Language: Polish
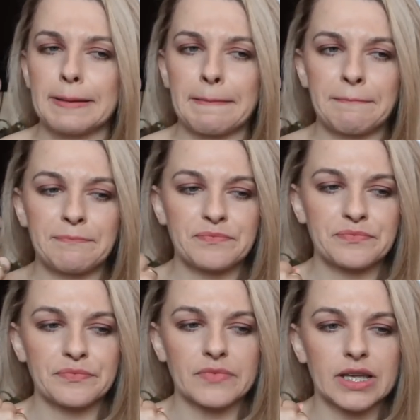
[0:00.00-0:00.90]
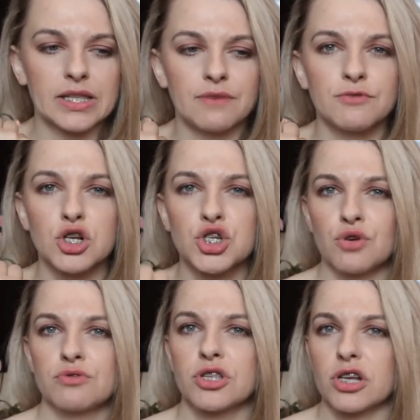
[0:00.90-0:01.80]
Mm,
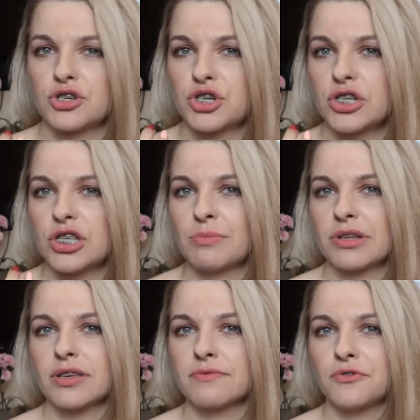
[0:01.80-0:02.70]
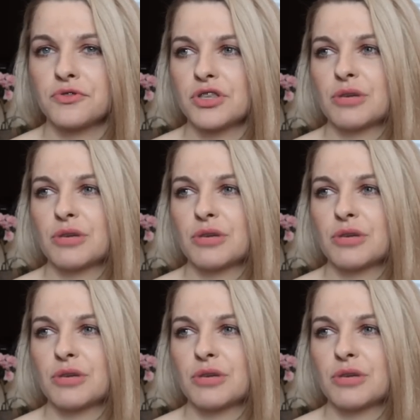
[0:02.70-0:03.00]
nawilżony, tak, czyli nie ma tej wody,